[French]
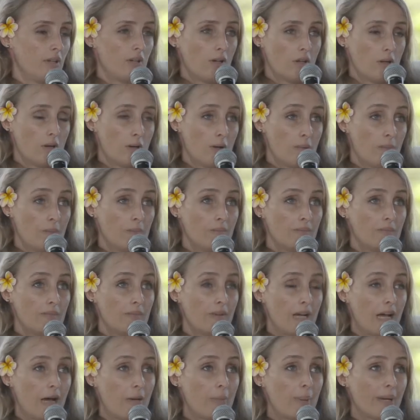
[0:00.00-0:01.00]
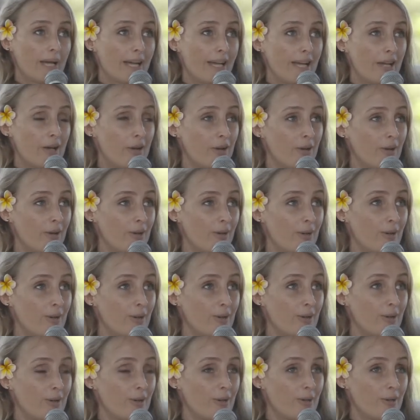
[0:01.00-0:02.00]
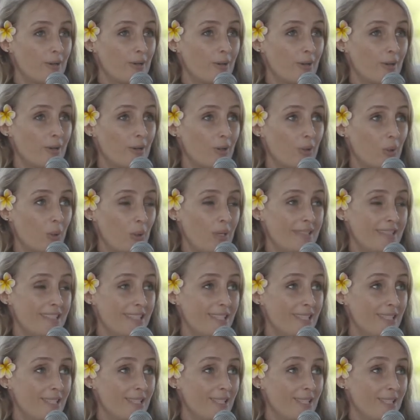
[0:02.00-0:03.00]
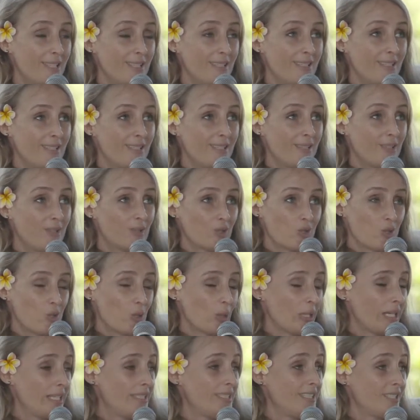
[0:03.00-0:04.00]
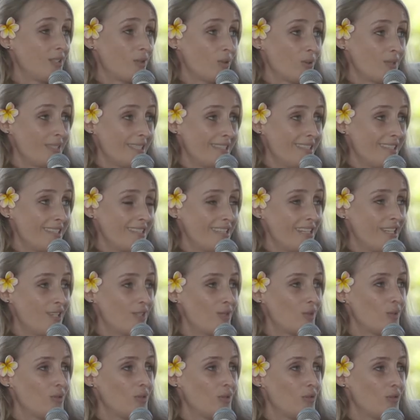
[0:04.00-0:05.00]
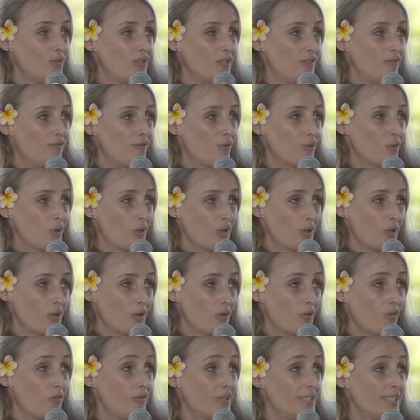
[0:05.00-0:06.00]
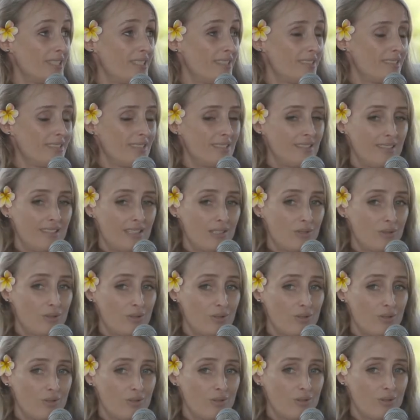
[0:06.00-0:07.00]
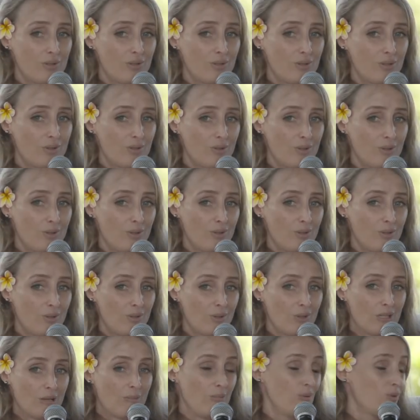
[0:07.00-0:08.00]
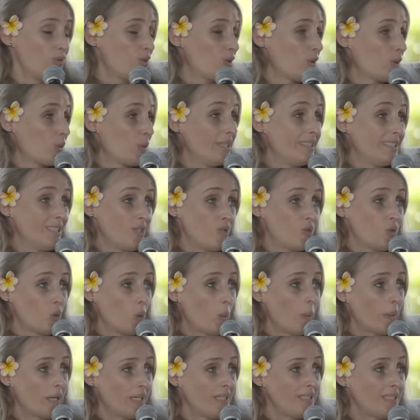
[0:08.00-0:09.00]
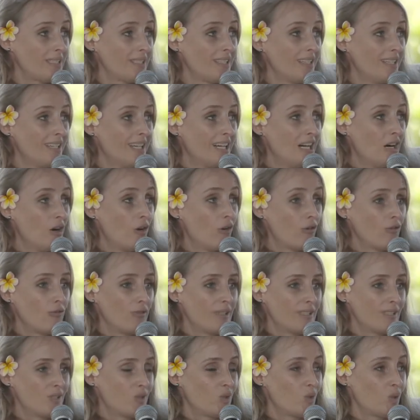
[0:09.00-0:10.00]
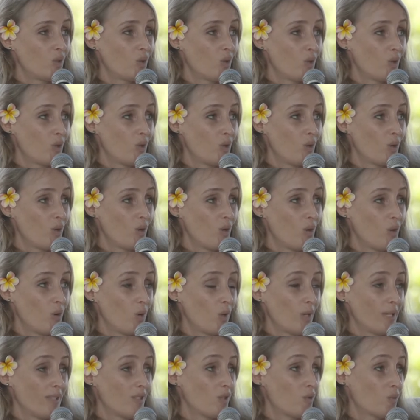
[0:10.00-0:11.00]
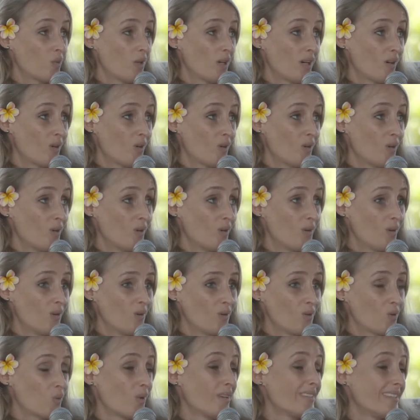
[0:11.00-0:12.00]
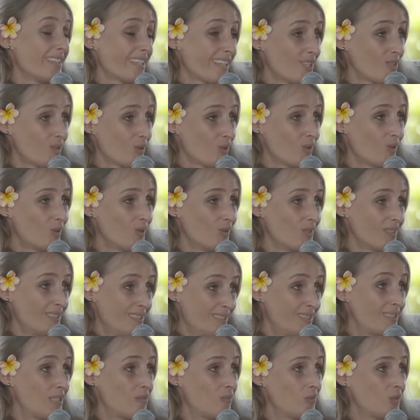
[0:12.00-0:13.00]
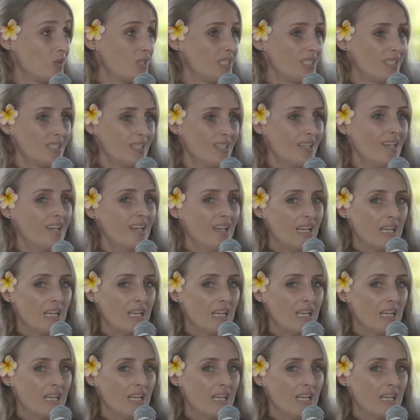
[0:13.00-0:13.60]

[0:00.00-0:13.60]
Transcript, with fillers: Euh, après, quand, je leur ai dit que c'était sélectionné au FIFO, en fait, étaient, il y en a plusieurs qui ont été surpris, en fait, que leur histoire soit intéressante. C'est ce qu'ils m'ont dit.